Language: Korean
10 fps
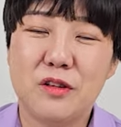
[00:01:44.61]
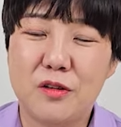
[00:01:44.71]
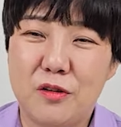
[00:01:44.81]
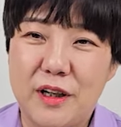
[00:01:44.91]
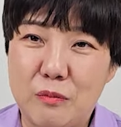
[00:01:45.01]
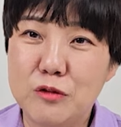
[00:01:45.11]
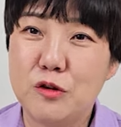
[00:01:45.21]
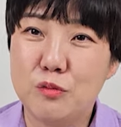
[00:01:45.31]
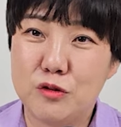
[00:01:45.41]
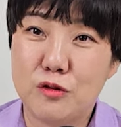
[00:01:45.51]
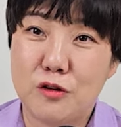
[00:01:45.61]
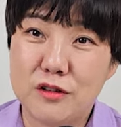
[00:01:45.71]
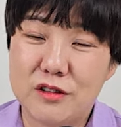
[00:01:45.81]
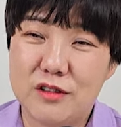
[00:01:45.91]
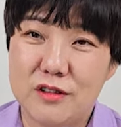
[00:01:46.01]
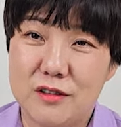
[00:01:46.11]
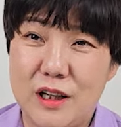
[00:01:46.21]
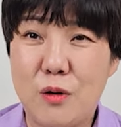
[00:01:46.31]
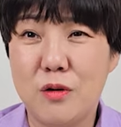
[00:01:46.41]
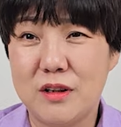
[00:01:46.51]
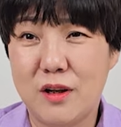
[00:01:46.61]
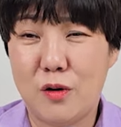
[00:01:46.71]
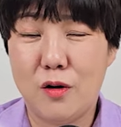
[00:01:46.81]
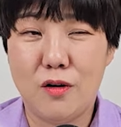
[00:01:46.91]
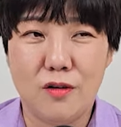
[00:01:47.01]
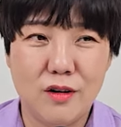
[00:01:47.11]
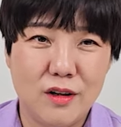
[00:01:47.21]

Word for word: 그런 압구정 물건들 나 거기서